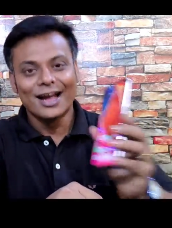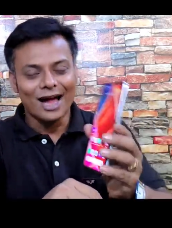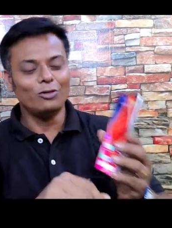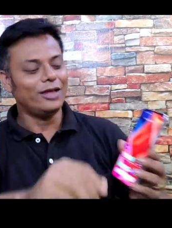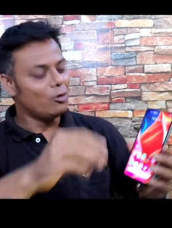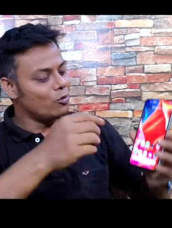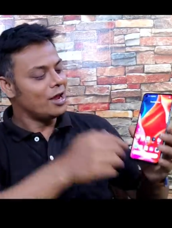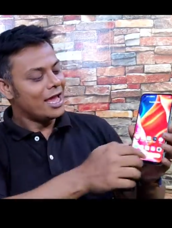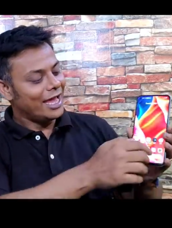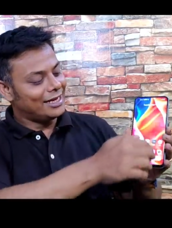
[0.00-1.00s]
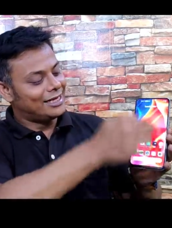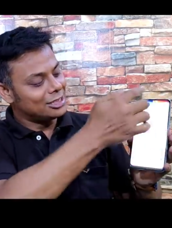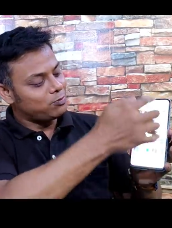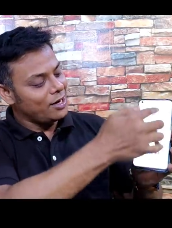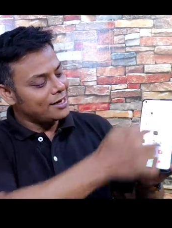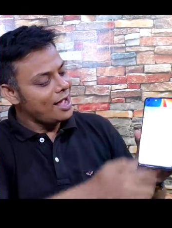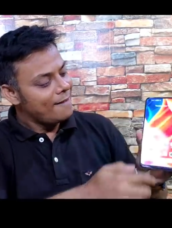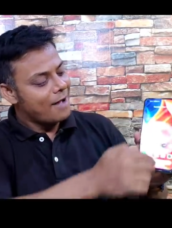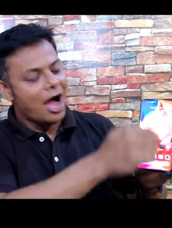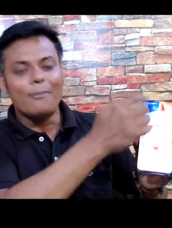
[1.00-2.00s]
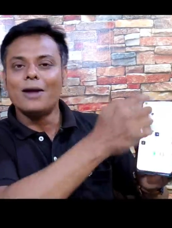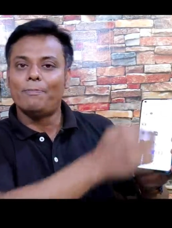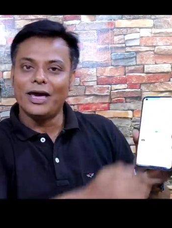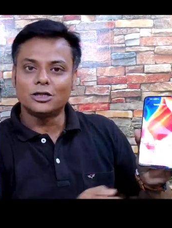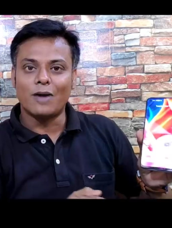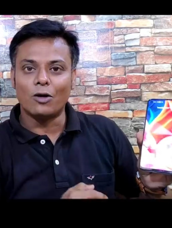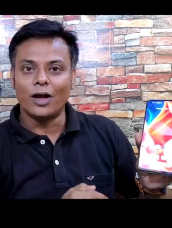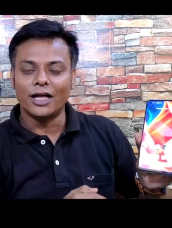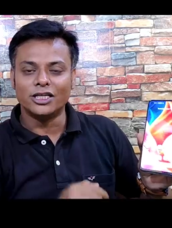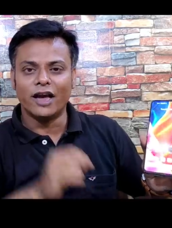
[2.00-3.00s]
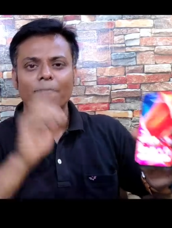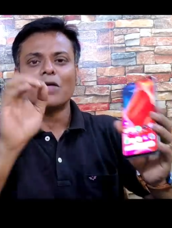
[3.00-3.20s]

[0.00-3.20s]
কারণ দেখুন এর ডিসপ্লেটা আমার বেশ ভালো লেগেছে